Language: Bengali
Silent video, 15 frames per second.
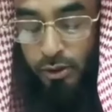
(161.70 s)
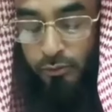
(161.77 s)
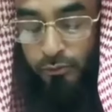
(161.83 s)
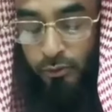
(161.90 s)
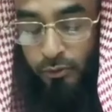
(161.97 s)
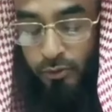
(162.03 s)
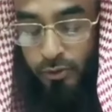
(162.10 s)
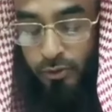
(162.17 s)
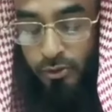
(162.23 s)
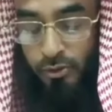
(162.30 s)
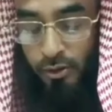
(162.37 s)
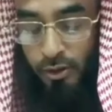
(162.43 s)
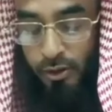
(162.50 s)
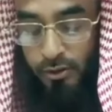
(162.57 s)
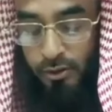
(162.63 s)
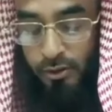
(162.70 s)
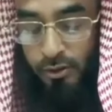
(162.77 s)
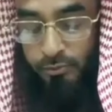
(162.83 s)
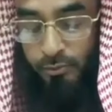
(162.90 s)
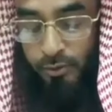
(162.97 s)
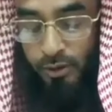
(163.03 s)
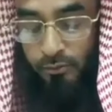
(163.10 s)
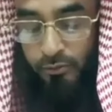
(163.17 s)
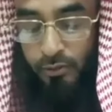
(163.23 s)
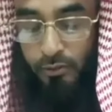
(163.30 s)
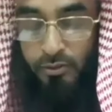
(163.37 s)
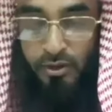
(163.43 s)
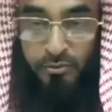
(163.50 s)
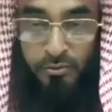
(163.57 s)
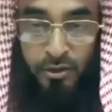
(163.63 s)
ফরজ সলাতের পরে
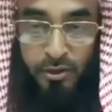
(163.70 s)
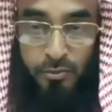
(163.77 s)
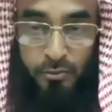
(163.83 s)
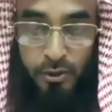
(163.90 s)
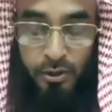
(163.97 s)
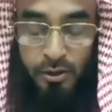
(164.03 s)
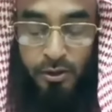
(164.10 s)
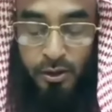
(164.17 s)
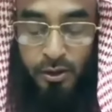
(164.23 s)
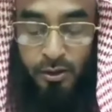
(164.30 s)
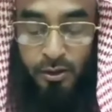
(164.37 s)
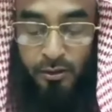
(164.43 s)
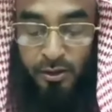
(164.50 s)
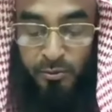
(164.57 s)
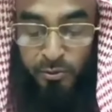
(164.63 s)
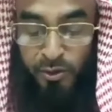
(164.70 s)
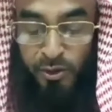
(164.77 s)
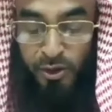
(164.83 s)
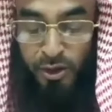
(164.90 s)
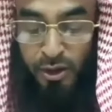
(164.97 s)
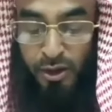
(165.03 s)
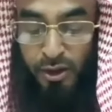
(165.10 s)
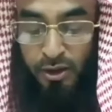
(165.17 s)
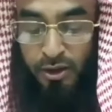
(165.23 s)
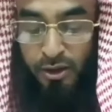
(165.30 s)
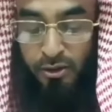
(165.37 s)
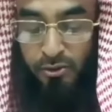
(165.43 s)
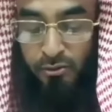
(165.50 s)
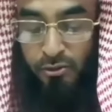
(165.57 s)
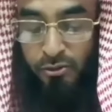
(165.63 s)
ফরজ নামাজের পরে ঠিক তেমনই এই
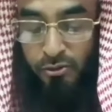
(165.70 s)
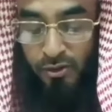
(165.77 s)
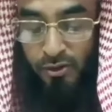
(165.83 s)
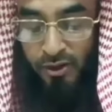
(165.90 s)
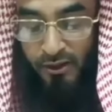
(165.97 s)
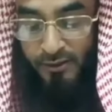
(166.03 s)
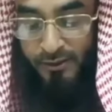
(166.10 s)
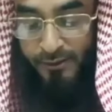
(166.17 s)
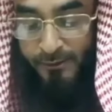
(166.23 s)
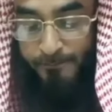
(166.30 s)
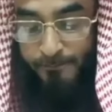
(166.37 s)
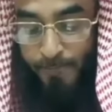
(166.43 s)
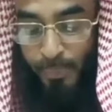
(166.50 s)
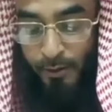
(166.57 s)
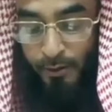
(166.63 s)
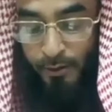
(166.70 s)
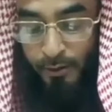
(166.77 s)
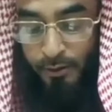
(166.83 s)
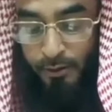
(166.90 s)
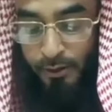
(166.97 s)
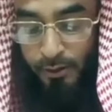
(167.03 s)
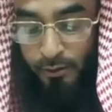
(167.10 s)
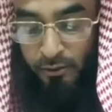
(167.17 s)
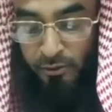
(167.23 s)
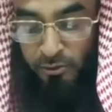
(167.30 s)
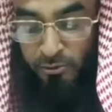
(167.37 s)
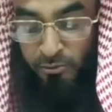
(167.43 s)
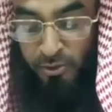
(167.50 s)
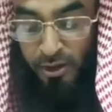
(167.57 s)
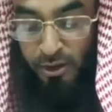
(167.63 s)
ক্ষেত্রে চলে আসছে
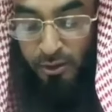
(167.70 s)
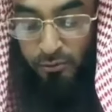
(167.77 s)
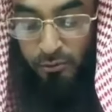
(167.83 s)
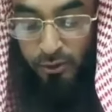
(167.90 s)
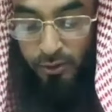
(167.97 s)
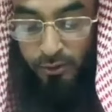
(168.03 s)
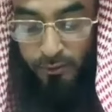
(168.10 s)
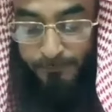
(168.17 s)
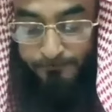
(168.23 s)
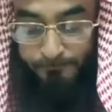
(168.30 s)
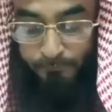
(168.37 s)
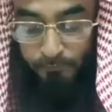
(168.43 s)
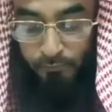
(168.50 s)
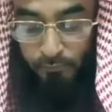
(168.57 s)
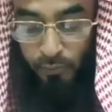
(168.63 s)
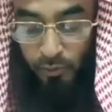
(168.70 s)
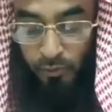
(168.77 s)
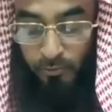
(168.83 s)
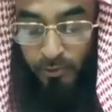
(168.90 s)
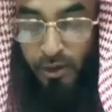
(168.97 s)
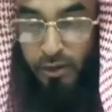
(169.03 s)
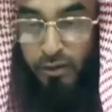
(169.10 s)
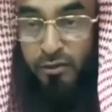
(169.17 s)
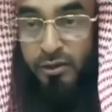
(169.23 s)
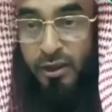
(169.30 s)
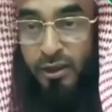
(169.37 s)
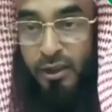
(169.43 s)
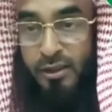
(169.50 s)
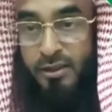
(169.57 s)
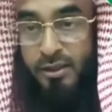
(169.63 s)
এরকম মেলাগুলি ভুলভ্রান্তি
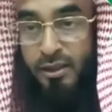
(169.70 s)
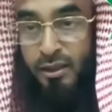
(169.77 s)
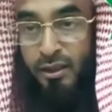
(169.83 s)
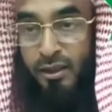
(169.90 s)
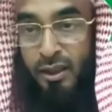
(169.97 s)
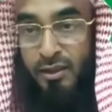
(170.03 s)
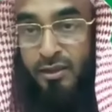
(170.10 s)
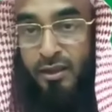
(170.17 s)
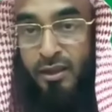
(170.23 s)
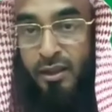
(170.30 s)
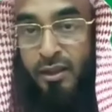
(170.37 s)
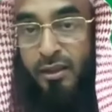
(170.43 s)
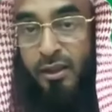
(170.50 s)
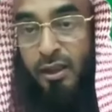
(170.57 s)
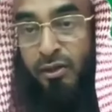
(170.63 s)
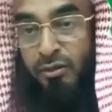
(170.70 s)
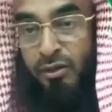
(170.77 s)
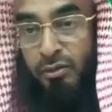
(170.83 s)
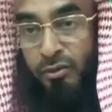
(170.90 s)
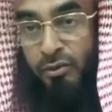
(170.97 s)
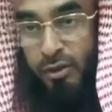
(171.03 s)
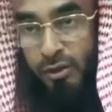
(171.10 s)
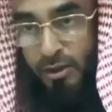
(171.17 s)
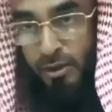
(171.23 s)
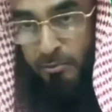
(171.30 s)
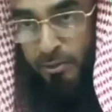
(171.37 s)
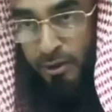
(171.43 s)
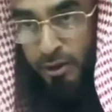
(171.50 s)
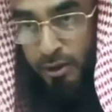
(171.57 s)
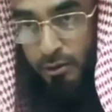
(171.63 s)
আছে না জানার কারণে করেছে
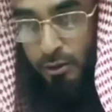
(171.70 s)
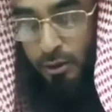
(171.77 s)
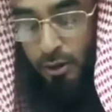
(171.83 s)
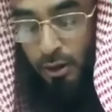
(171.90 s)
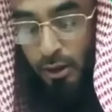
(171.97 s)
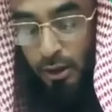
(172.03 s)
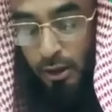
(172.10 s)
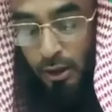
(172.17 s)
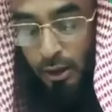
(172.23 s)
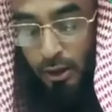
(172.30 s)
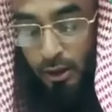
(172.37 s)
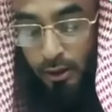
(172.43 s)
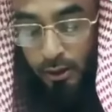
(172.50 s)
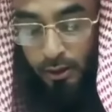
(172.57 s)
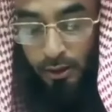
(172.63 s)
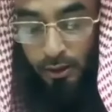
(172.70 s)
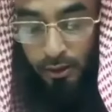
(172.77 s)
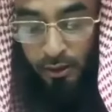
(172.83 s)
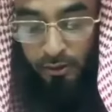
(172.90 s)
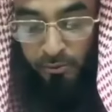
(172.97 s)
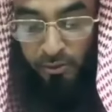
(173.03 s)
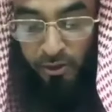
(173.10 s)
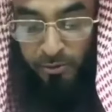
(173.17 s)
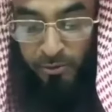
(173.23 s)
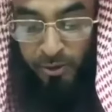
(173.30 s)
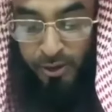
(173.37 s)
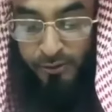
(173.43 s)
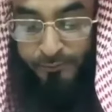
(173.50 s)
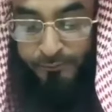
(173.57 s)
আমাদের আগের আলেম আলমারা